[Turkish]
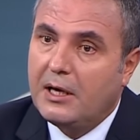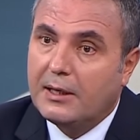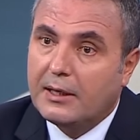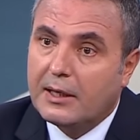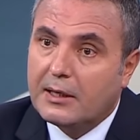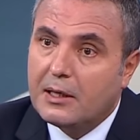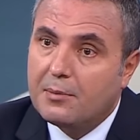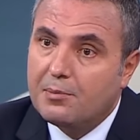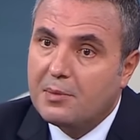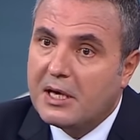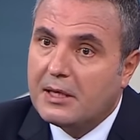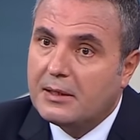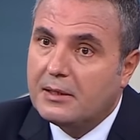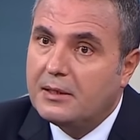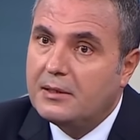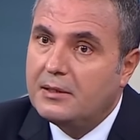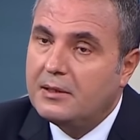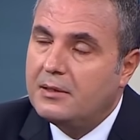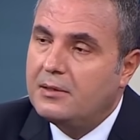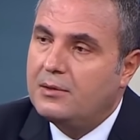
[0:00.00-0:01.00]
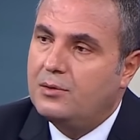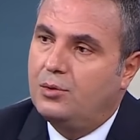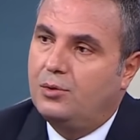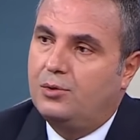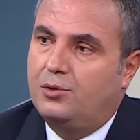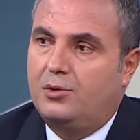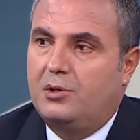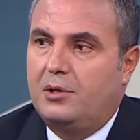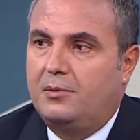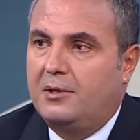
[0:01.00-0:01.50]
Ya da beklediğiniz
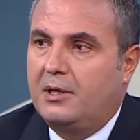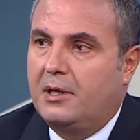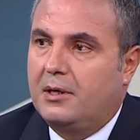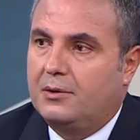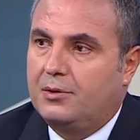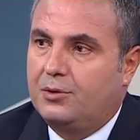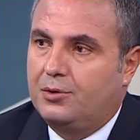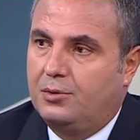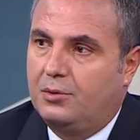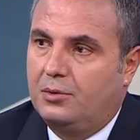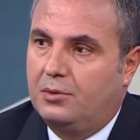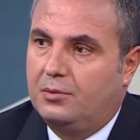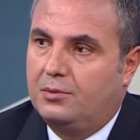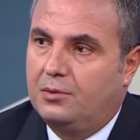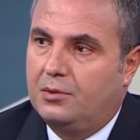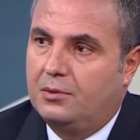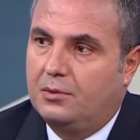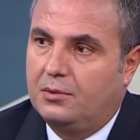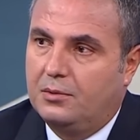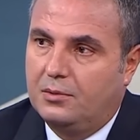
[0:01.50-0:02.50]
ölçüde bir artış oldu evet.